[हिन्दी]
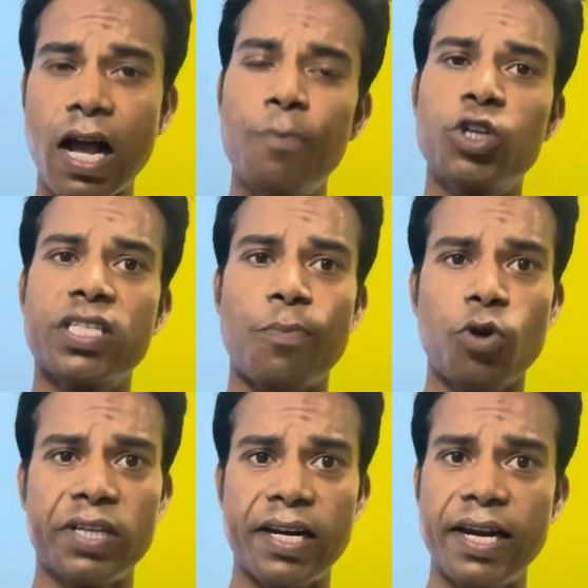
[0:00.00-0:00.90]
मुझे सपोर्ट
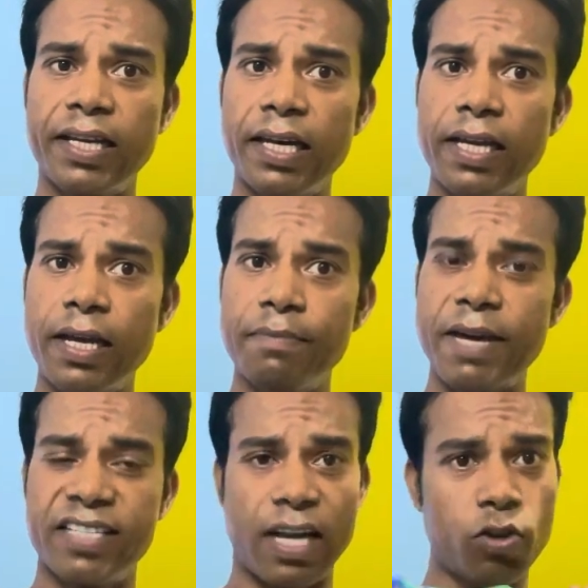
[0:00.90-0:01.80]
करने के लिए
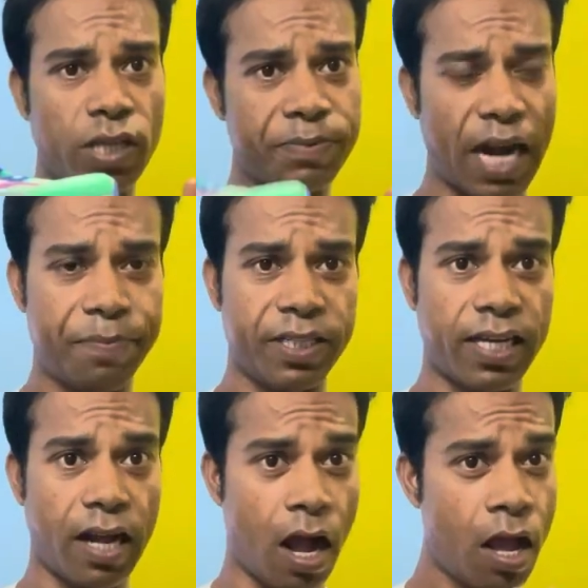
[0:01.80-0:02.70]
मेरे चैनल को सब्सक्राइब
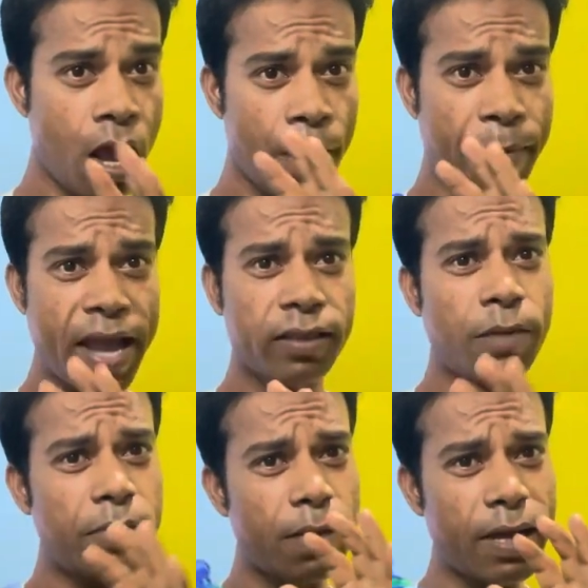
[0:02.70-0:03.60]
कीजिएगा मैं
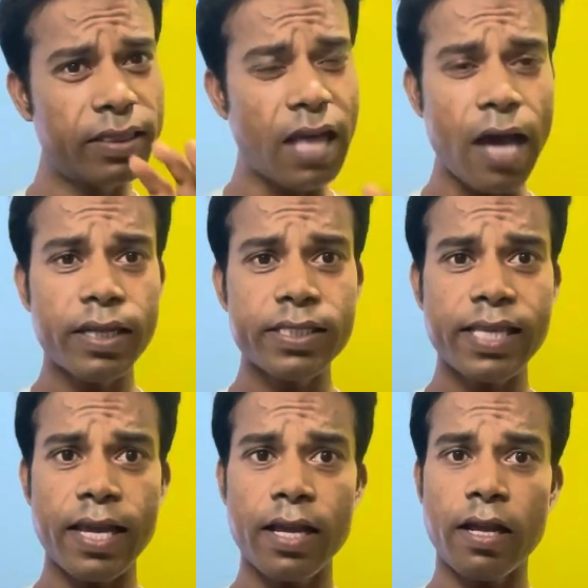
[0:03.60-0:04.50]
एकदम ईमानदारी से
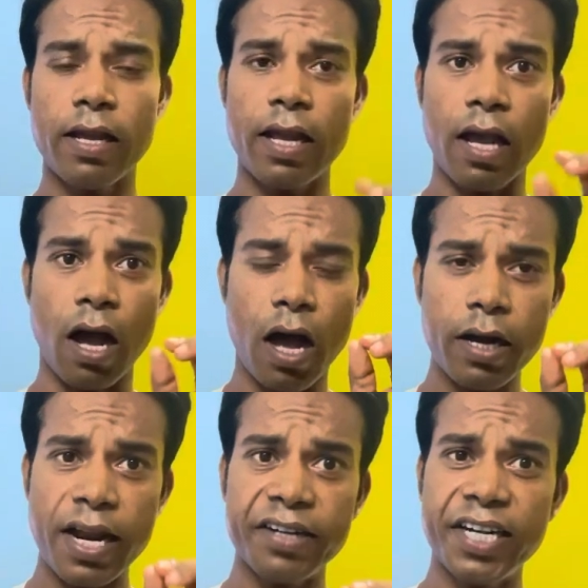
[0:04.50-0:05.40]
हर
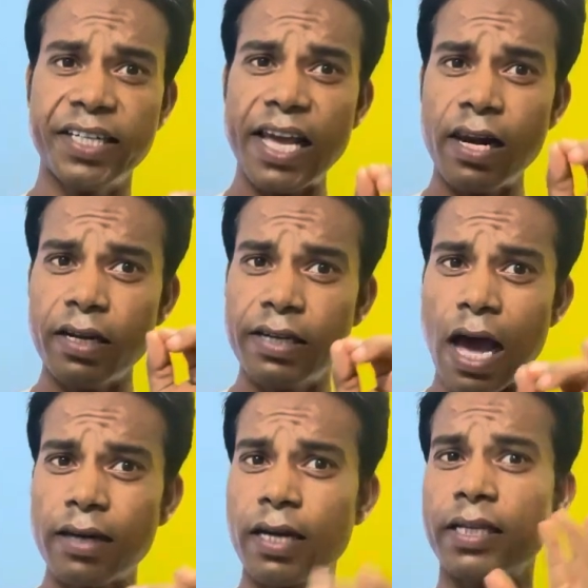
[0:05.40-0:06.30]
एक डिटेल
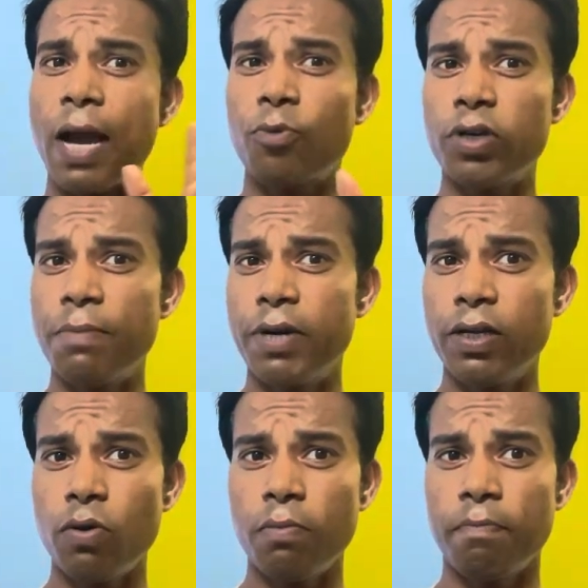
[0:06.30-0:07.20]
डाल करके आपको ये
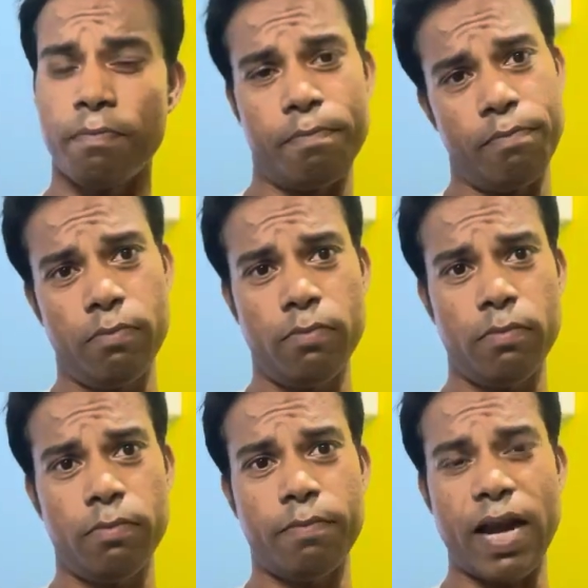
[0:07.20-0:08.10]
वीडियो
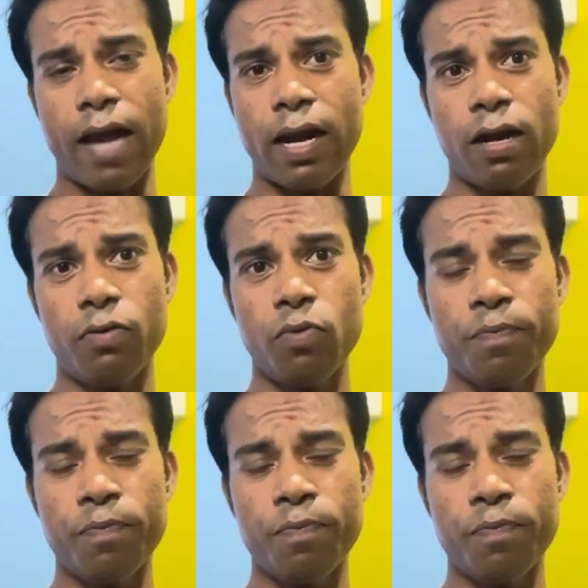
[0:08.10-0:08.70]
बना रहा हूं